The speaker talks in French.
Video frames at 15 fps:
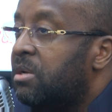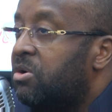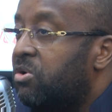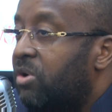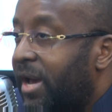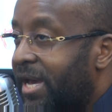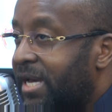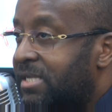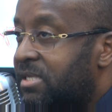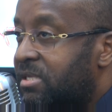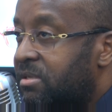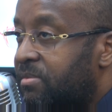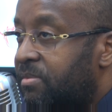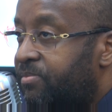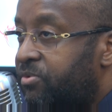
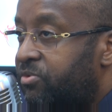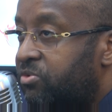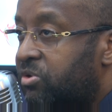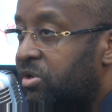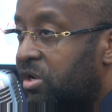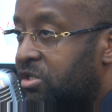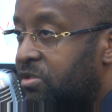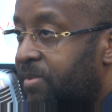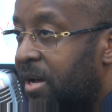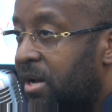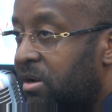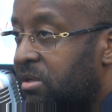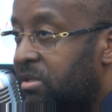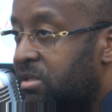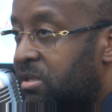correcte, plus
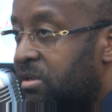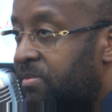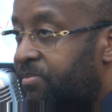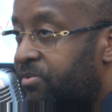transparente,